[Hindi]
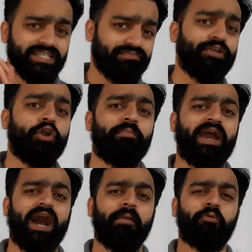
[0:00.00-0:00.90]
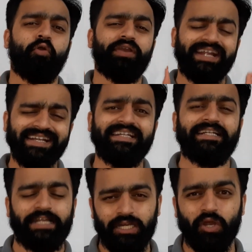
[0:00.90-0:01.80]
इस वीडियो में आपको इन
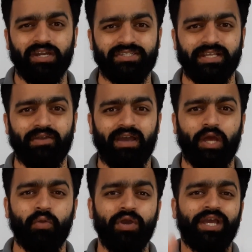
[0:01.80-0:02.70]
डिटेल नॉलेज देने वाला हूं